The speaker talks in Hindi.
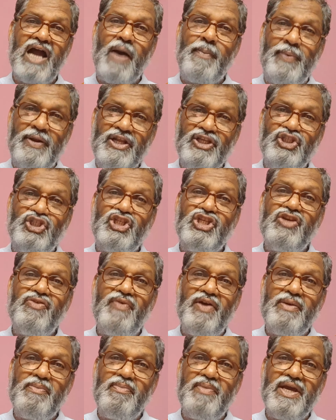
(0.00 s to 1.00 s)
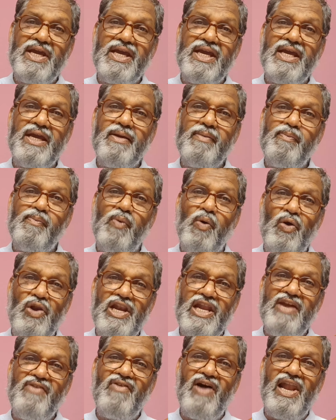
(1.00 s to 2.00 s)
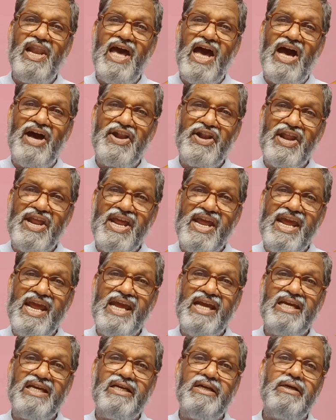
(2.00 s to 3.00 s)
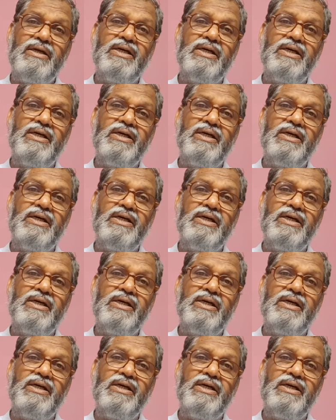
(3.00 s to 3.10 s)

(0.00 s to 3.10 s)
अपने जीवन में बोलने वाला हर एक